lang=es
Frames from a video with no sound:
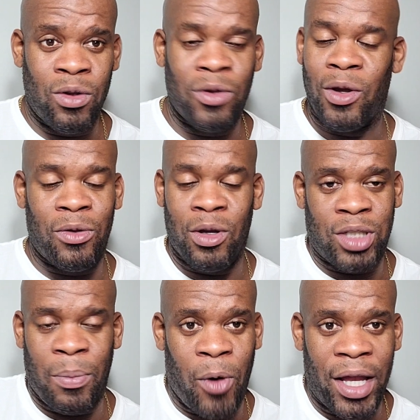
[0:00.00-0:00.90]
no, no,
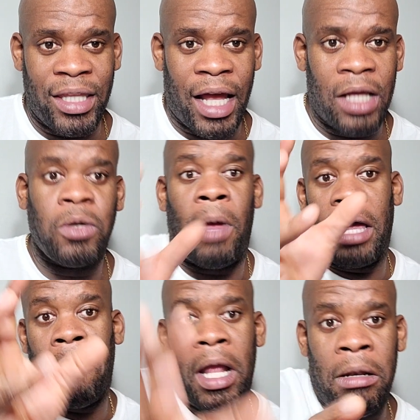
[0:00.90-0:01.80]
se puede quitar eso, van
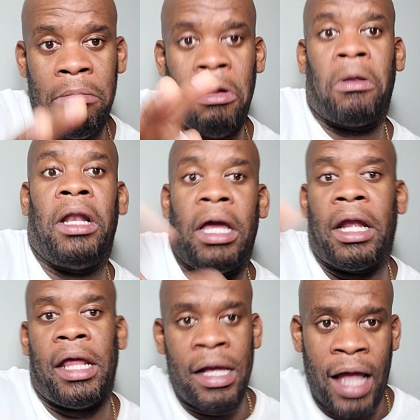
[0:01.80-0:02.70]
a ver los que le
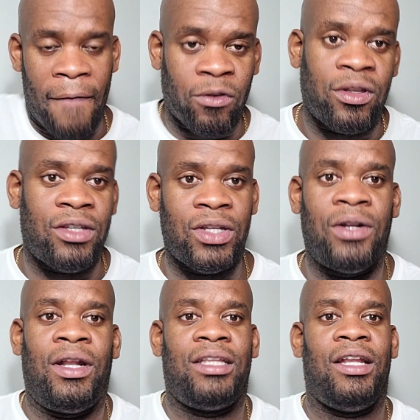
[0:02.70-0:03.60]
crean al noticiero
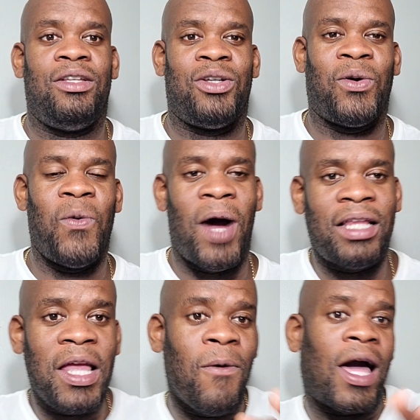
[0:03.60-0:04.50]
de la televisión
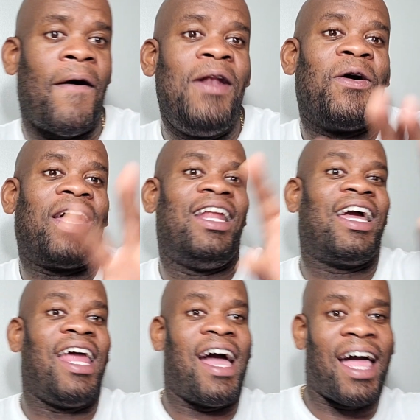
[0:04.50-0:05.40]
cubana y van a ver los que le
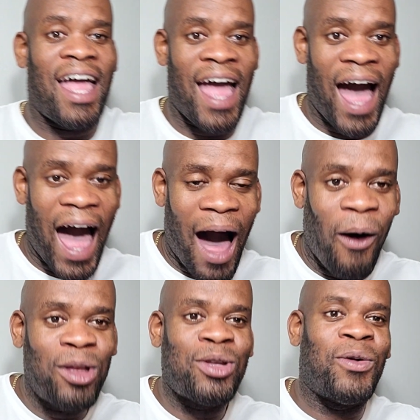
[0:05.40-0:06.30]
crean a
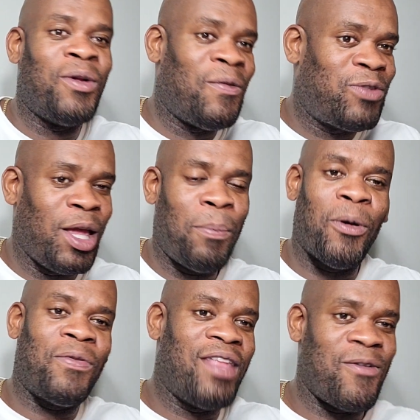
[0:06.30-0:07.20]
otro
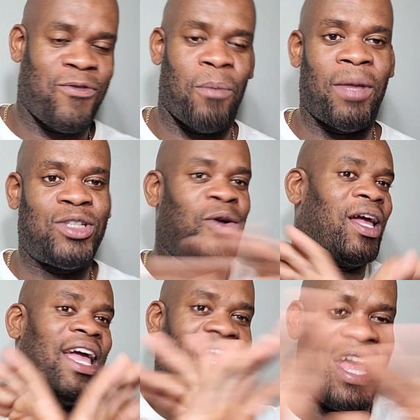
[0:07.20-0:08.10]
tipo de información,
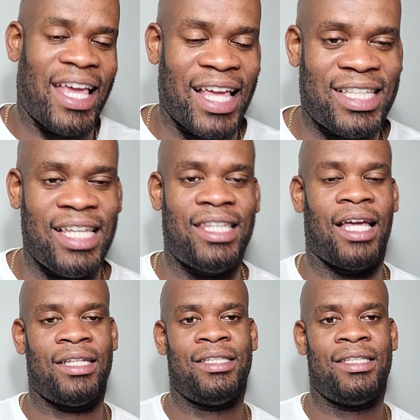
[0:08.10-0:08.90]
que exista.